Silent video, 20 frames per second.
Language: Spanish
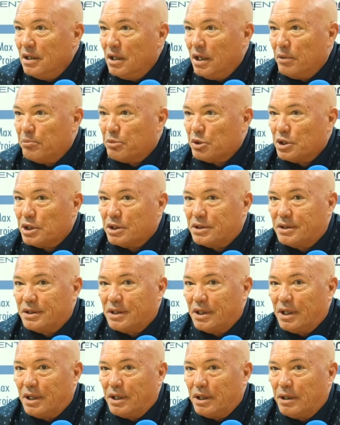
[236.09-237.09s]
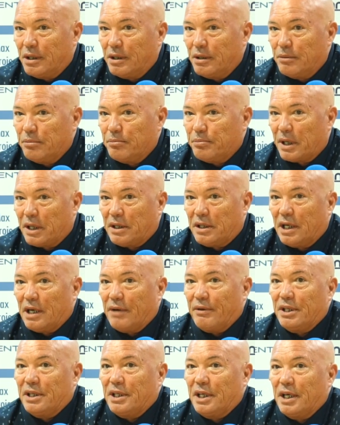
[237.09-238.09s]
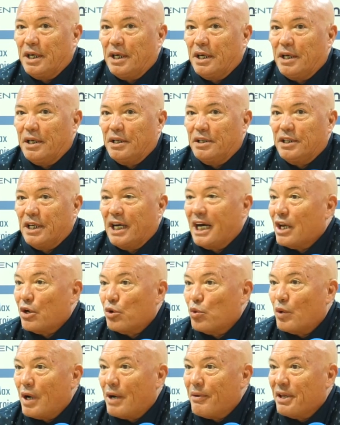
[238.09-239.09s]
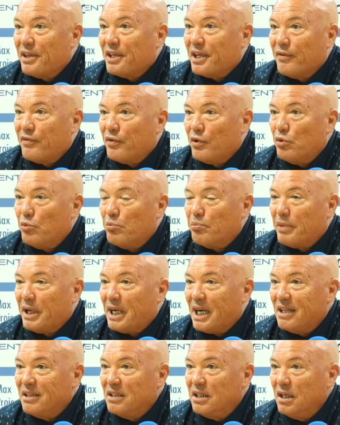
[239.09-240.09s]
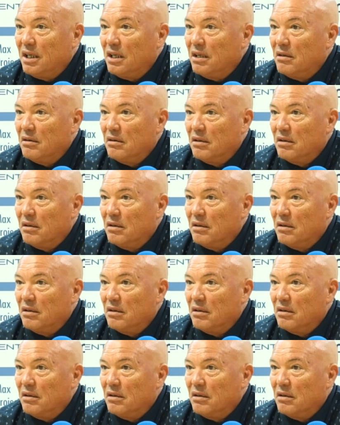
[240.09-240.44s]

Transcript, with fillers: eh, pues eh, prácticamente llegaron una vez que fue un penalti